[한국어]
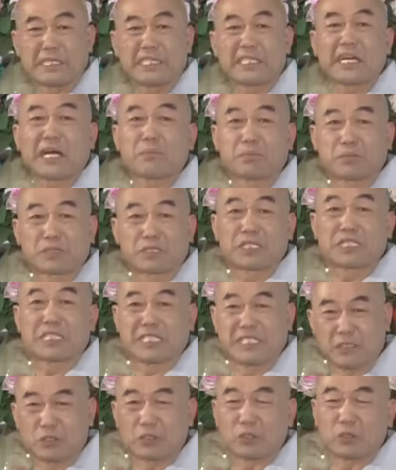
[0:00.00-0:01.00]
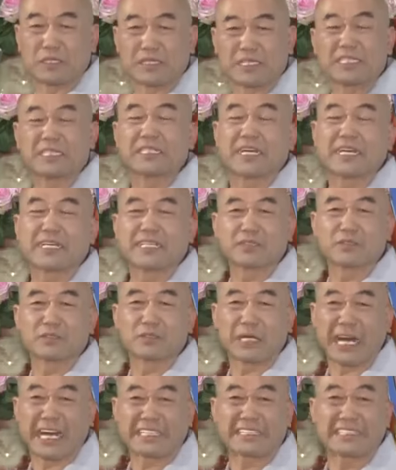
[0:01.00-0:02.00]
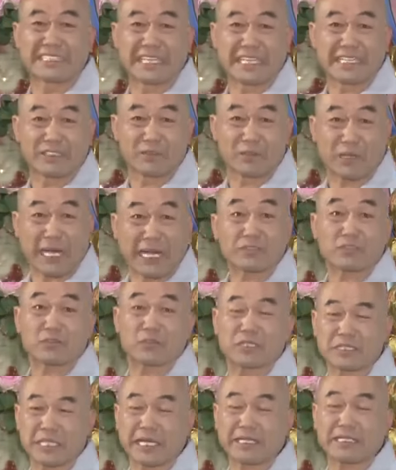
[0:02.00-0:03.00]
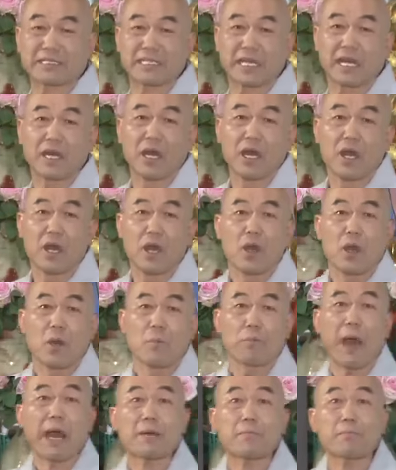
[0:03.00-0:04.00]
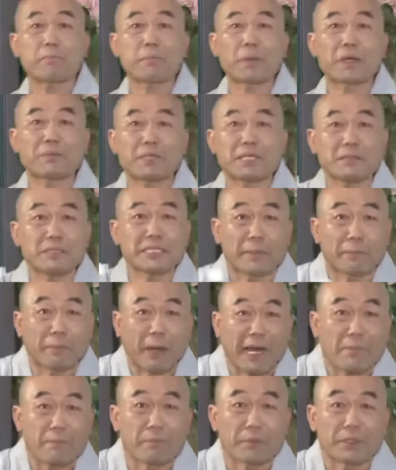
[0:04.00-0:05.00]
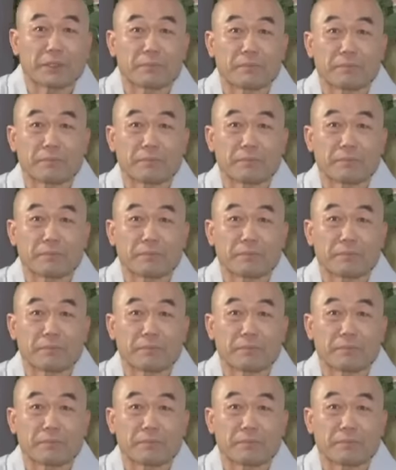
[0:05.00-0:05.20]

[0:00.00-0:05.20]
네가 부처인 줄, 열애인 줄 아는 자리로 갈 수 있다 하는데 방법을 위해 방법,